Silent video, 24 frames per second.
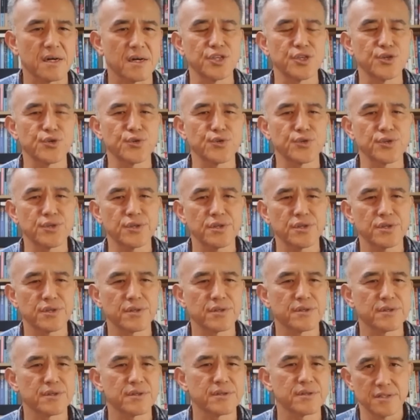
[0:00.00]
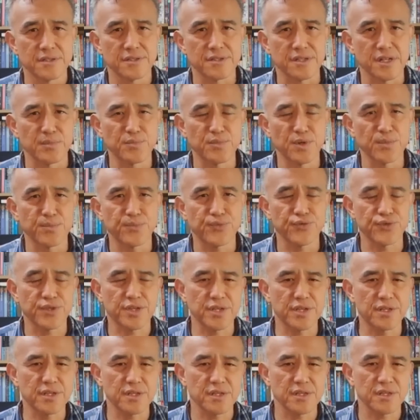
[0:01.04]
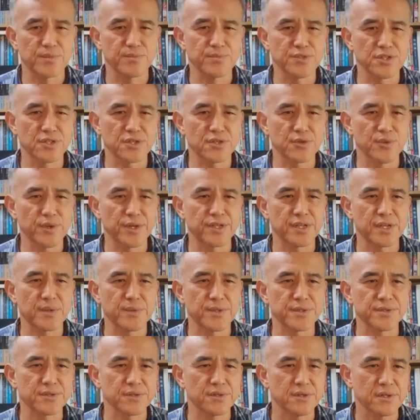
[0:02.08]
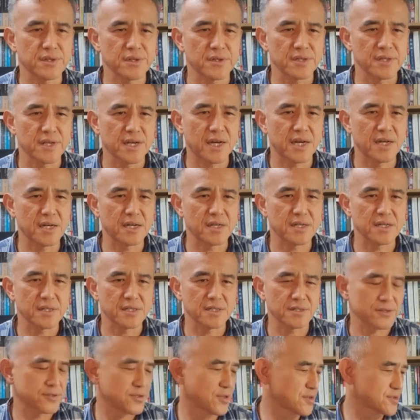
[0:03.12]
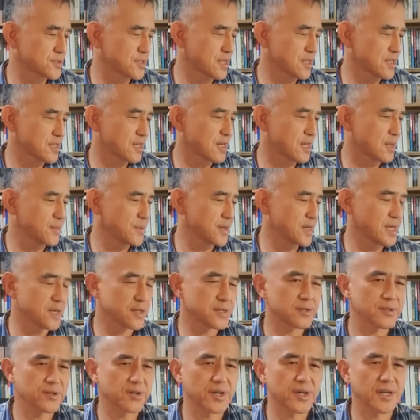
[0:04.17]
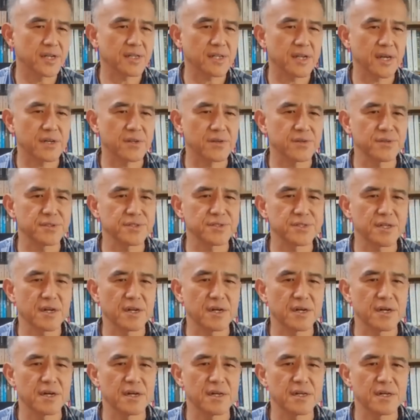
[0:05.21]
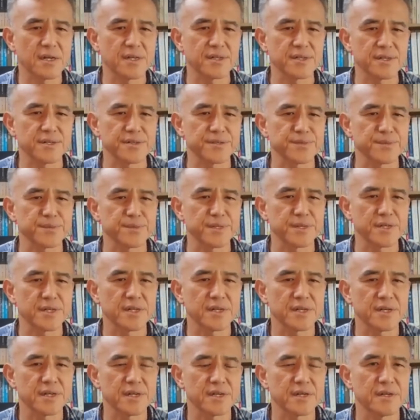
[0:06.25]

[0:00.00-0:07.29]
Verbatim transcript: 이유는 지난번 푸틴 김정은 회담에서 양 정상이 합의한 거에 따른 것이다 라고 그랬습니다.